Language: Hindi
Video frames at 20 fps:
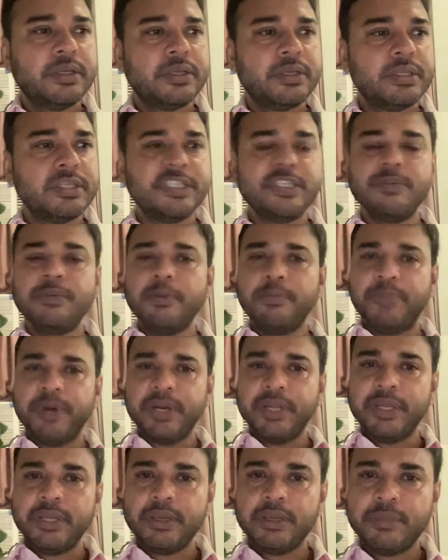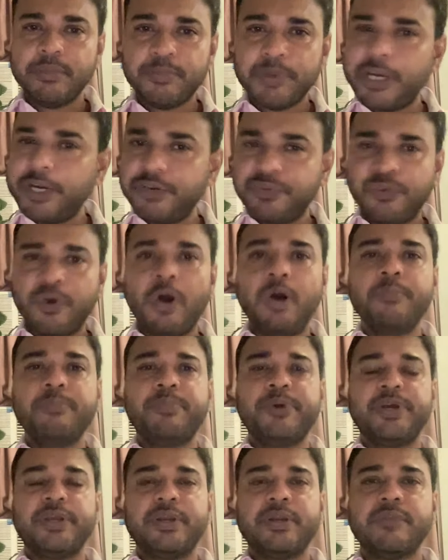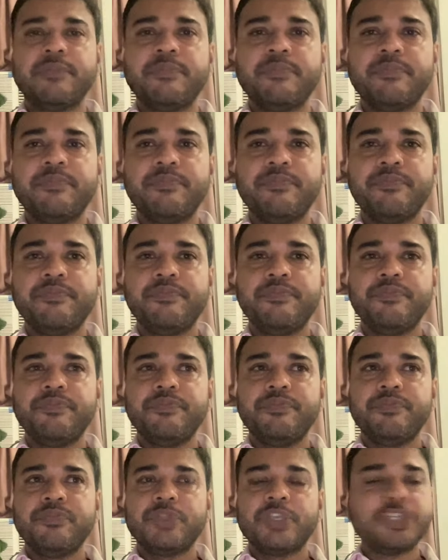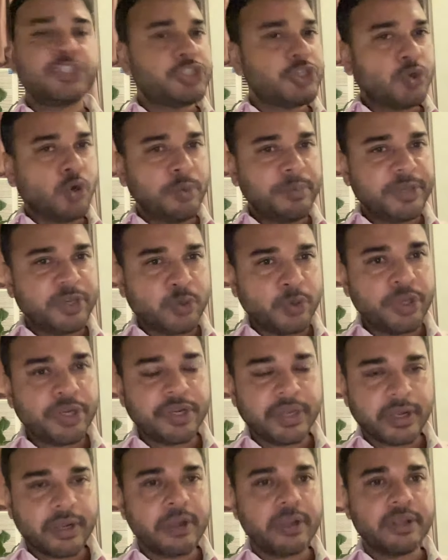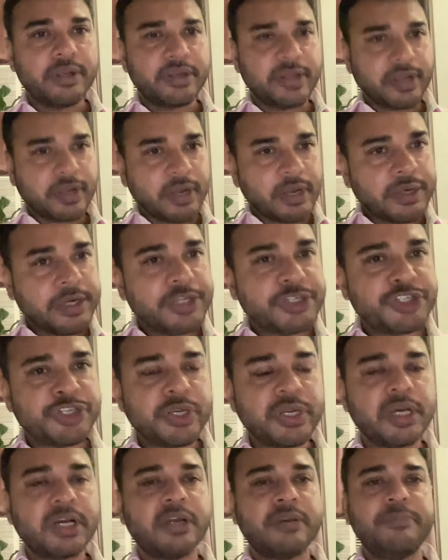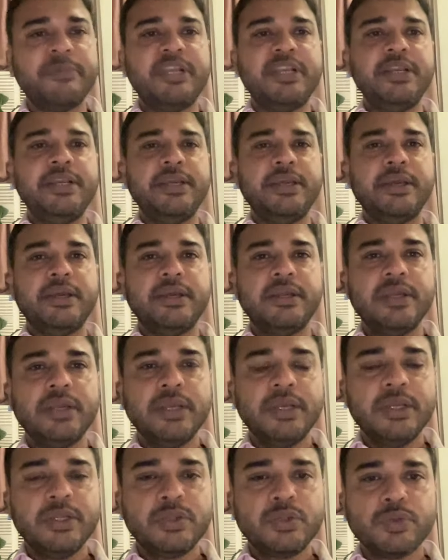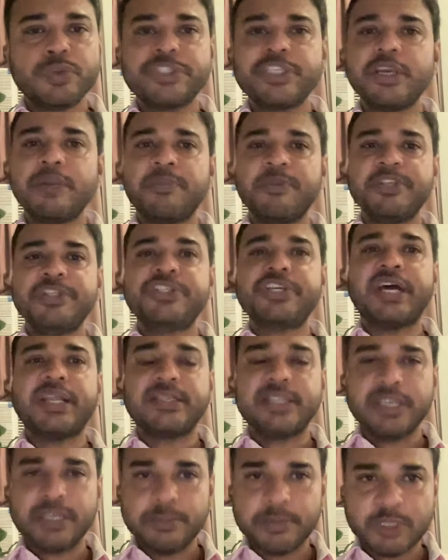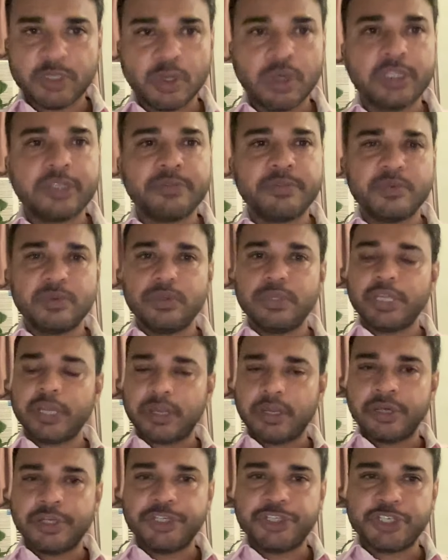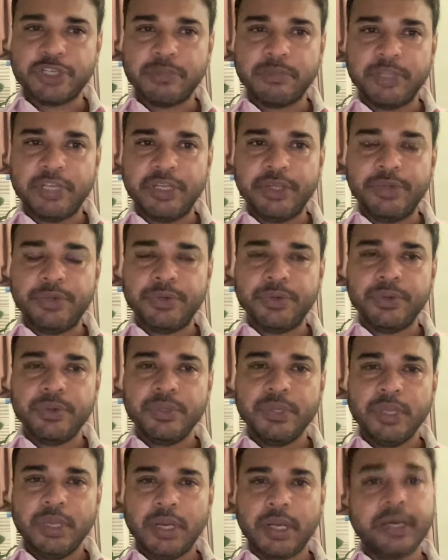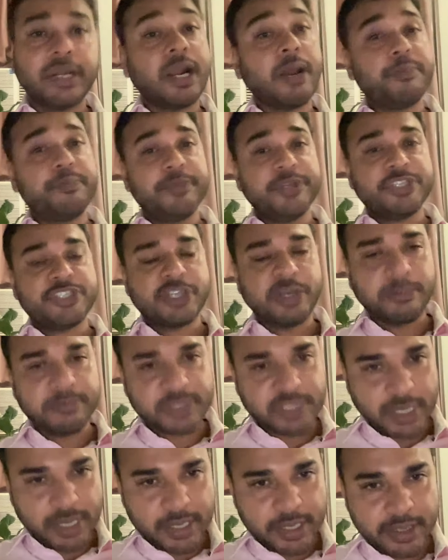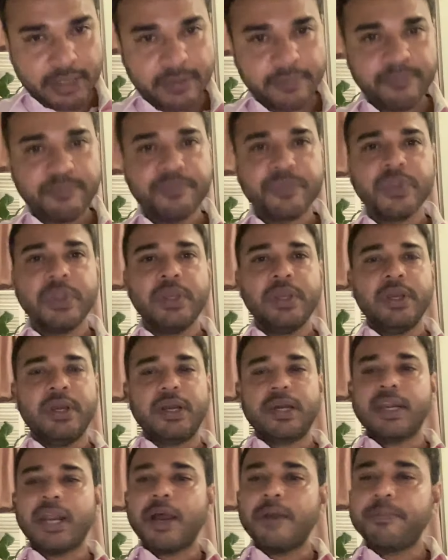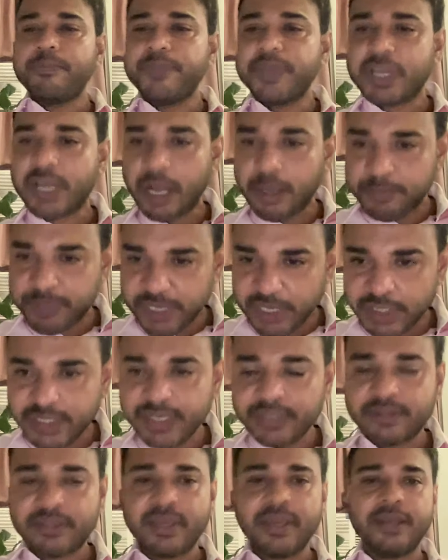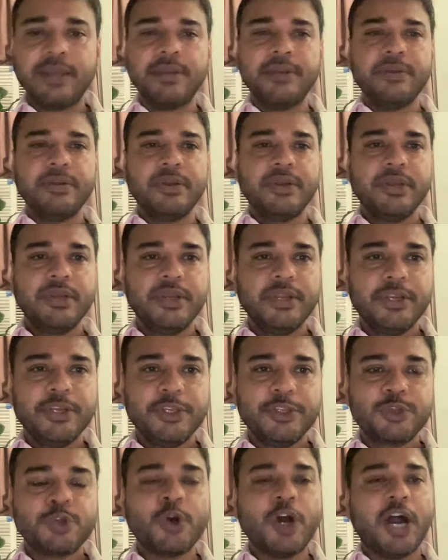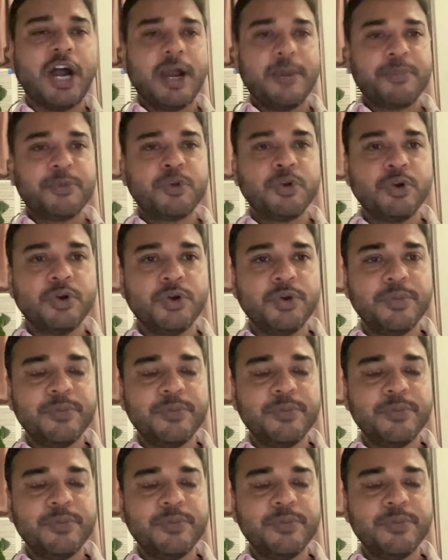किसी भी बड़े प्लेटफॉर्म पर किसी को भी कोई रिकॉग्निशन अगर मिली है तो उसे अपनी जाति की बदौलत रिकॉग्निशन मिली हो अगर आप में क्षमता है अगर आप में काबिलियत है तो आपको